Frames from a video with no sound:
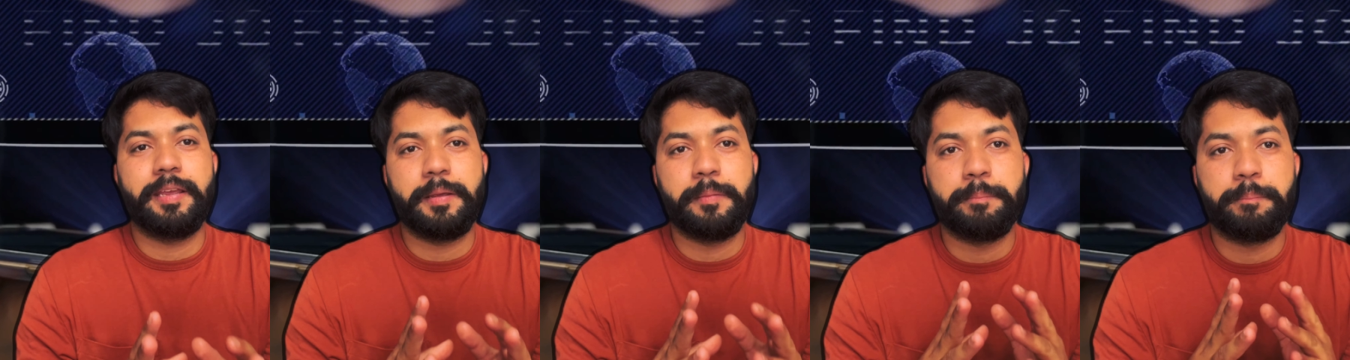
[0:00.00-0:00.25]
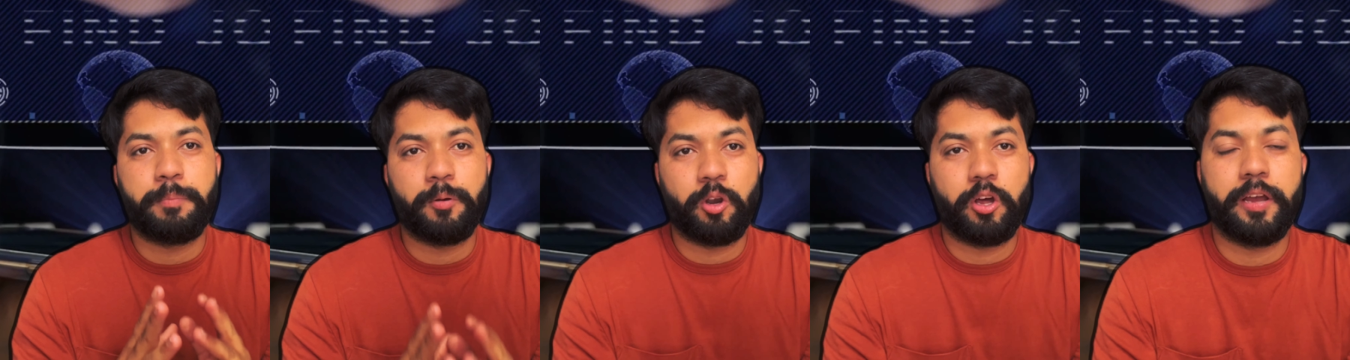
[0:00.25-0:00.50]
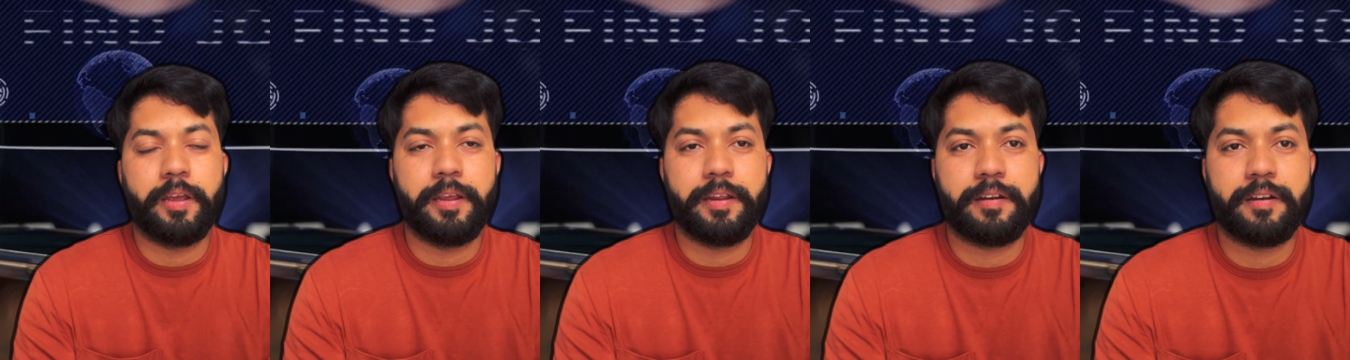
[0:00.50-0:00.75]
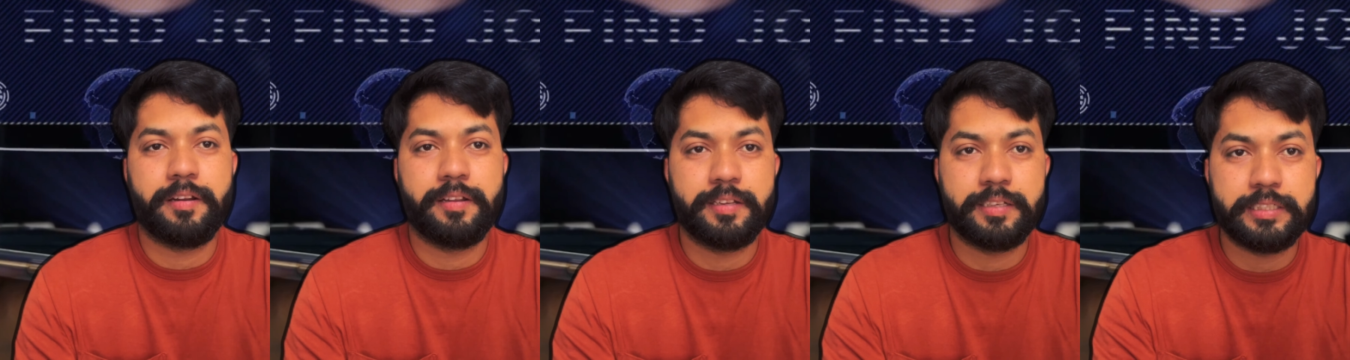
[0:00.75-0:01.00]

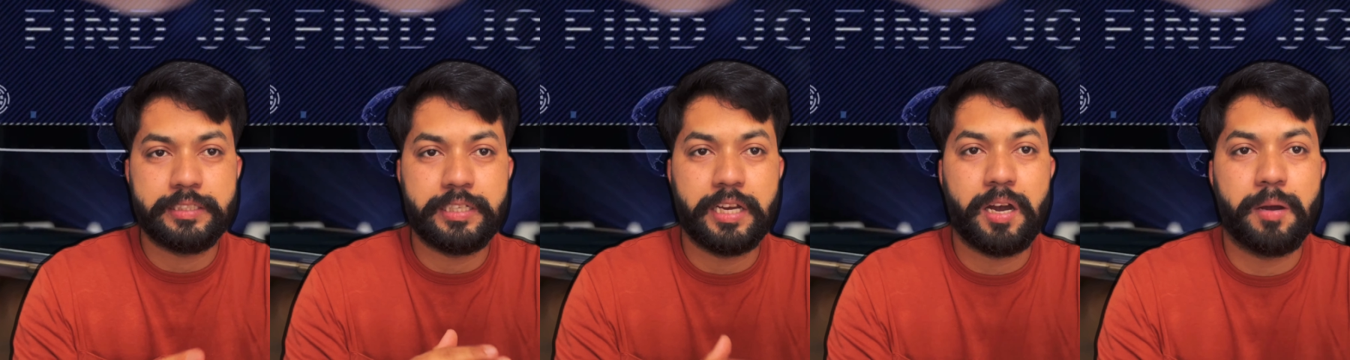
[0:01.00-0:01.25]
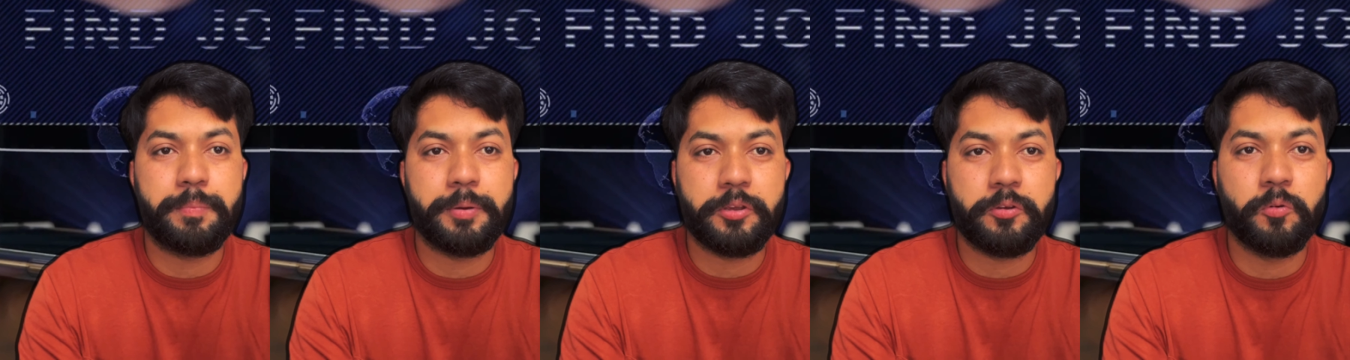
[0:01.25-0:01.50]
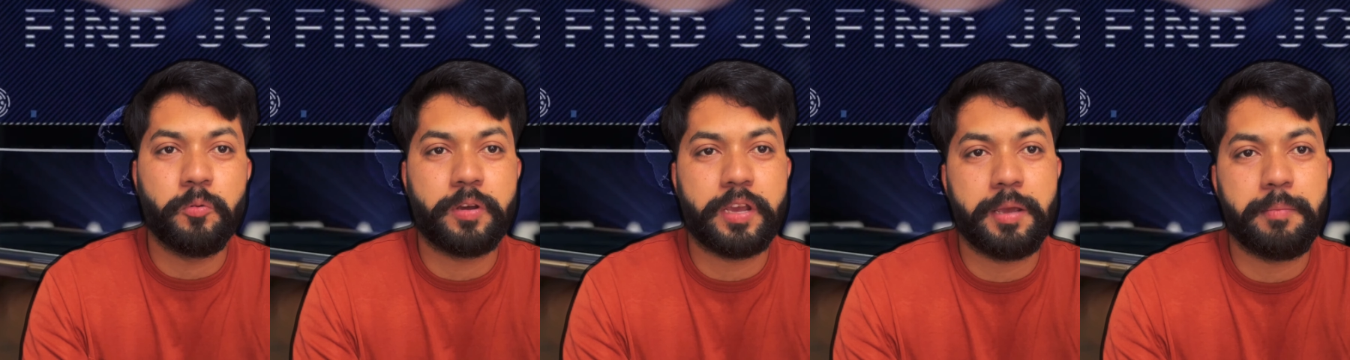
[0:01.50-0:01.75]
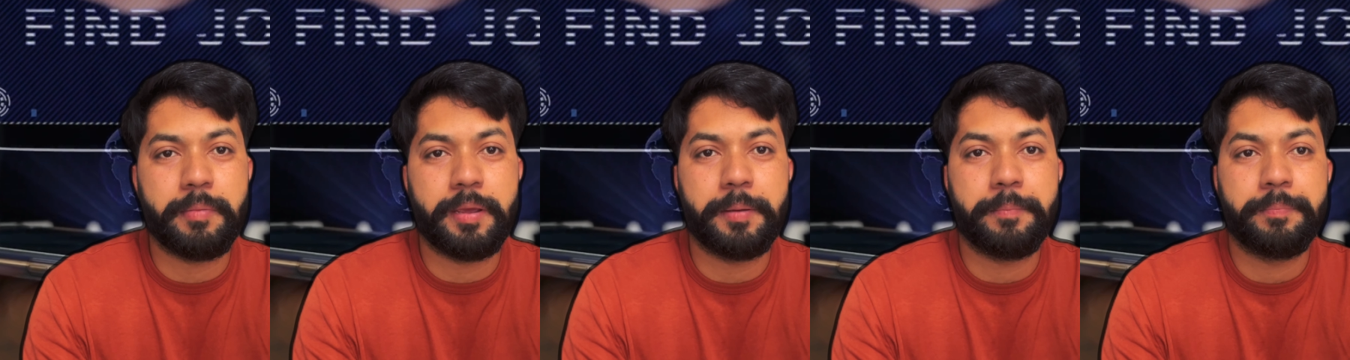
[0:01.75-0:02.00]
एम्प्लॉयर यहाँ पे
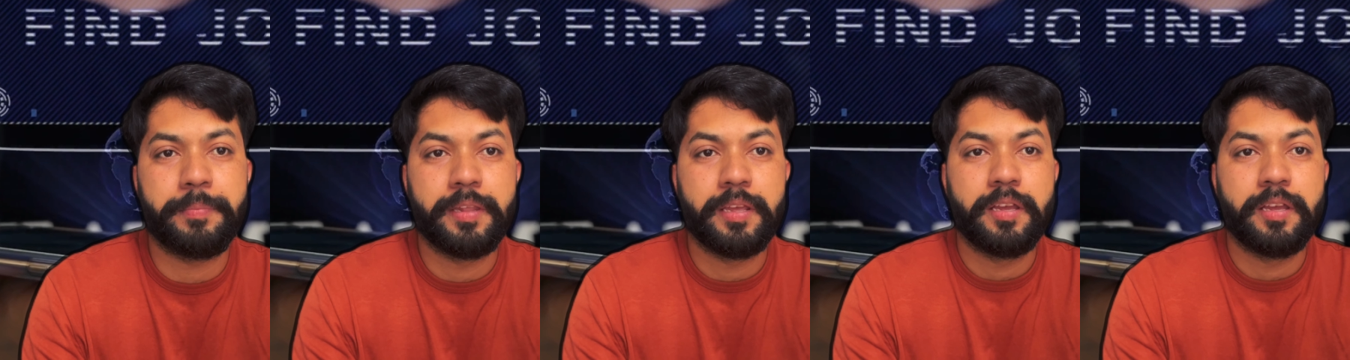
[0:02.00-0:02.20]
यूके में